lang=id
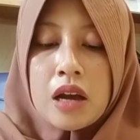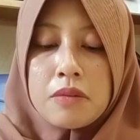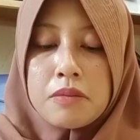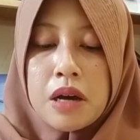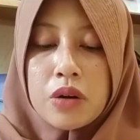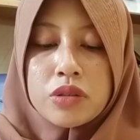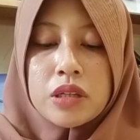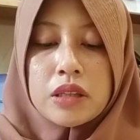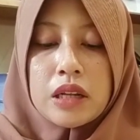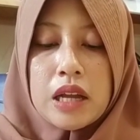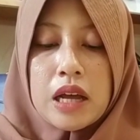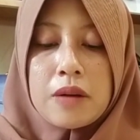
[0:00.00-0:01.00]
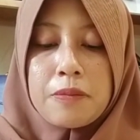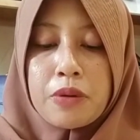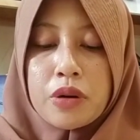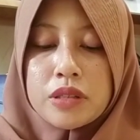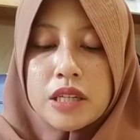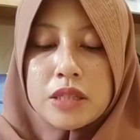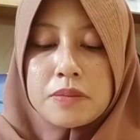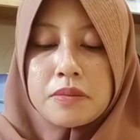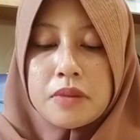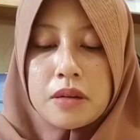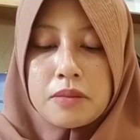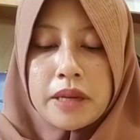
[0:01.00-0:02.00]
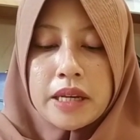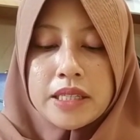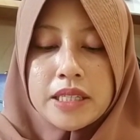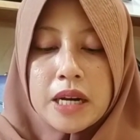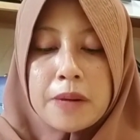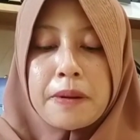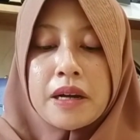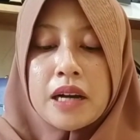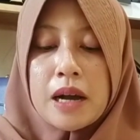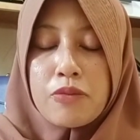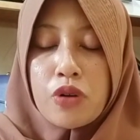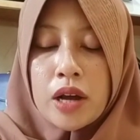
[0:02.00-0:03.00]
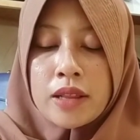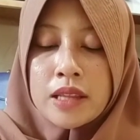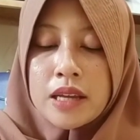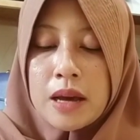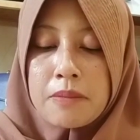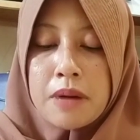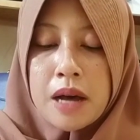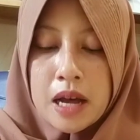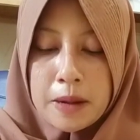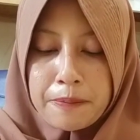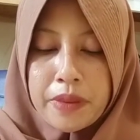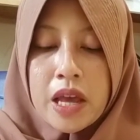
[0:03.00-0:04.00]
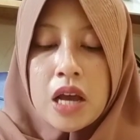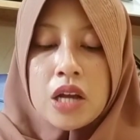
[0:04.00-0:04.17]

Baru setelah proses merger penggabungan tiga bank,